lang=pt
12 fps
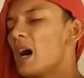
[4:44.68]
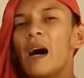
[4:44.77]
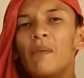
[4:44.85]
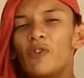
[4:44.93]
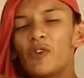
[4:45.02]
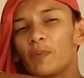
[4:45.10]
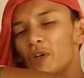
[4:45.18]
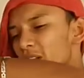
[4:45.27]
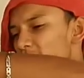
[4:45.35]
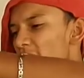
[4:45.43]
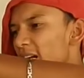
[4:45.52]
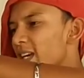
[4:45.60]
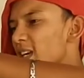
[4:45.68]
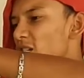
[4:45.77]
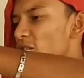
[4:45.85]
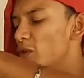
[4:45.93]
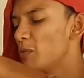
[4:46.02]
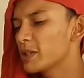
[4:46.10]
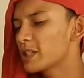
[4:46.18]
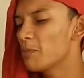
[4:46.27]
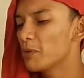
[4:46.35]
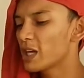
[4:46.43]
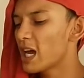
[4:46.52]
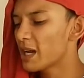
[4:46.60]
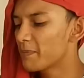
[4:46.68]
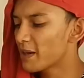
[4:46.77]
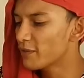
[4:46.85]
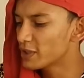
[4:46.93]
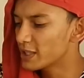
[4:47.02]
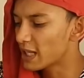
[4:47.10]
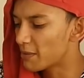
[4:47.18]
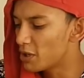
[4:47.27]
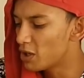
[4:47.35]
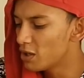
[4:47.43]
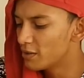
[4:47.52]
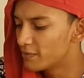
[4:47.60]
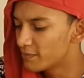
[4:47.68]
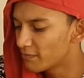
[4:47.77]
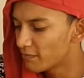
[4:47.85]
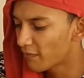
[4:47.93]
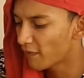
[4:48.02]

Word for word: Ah, meu filho, então aqui, ó, vou botar um pouquinho aqui pra você, tá bom?